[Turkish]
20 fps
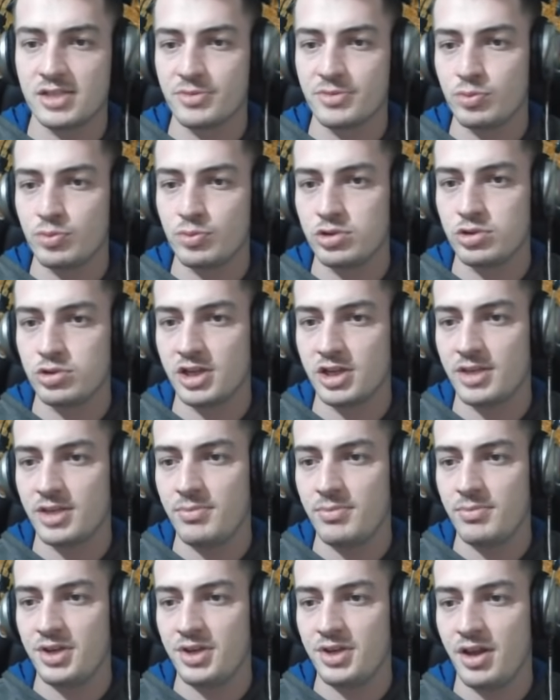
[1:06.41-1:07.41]
buslardan
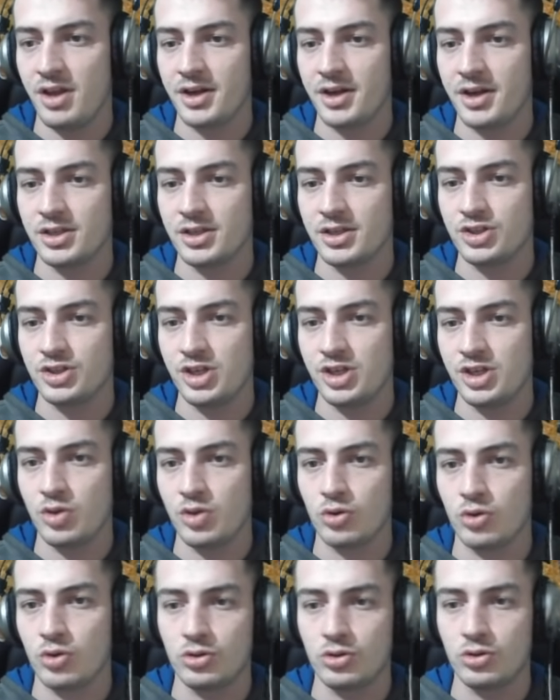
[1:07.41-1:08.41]
birini arkadaşı
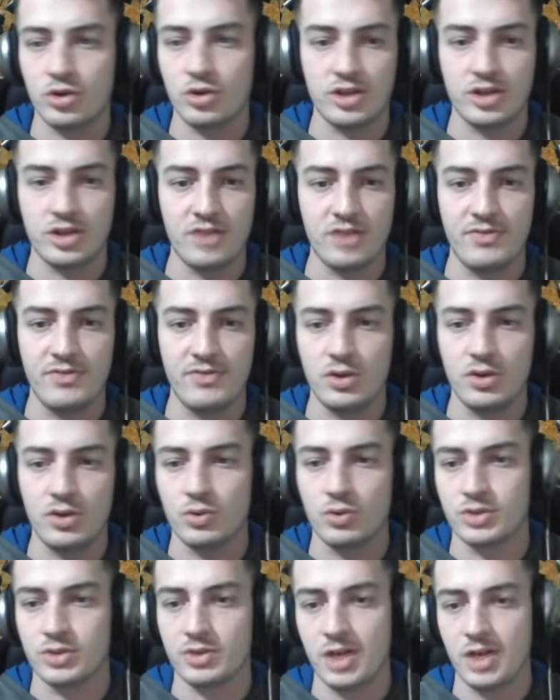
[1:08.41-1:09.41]
2.4'ten veriyoruz
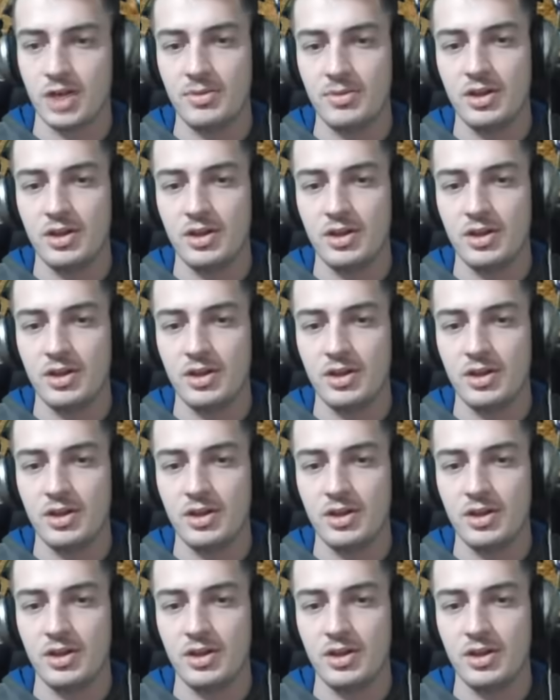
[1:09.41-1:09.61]
abi.